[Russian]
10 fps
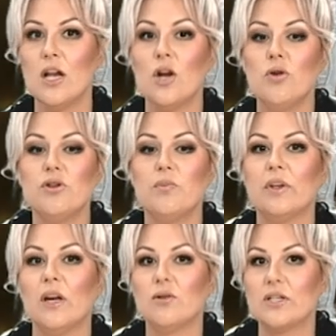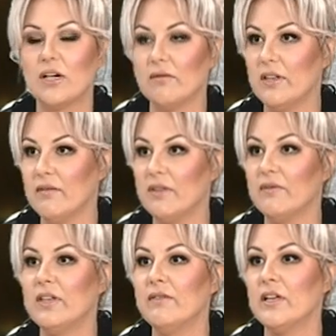Люди пытаются их выдавить,
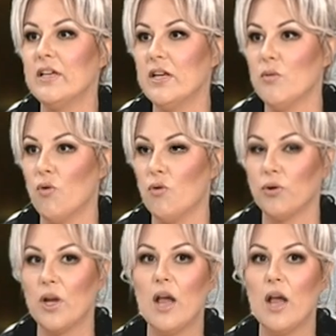выдавить они не могут.